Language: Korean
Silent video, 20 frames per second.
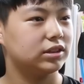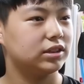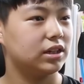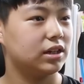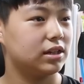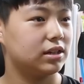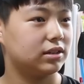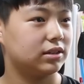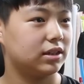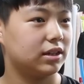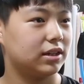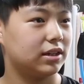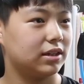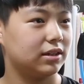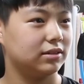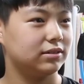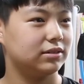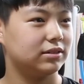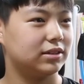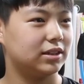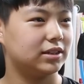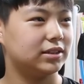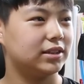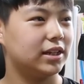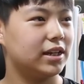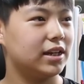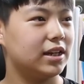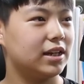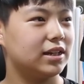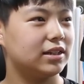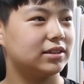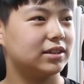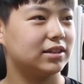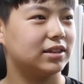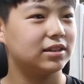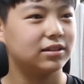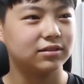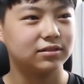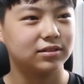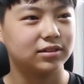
시작할 때 이제 새해잖아요.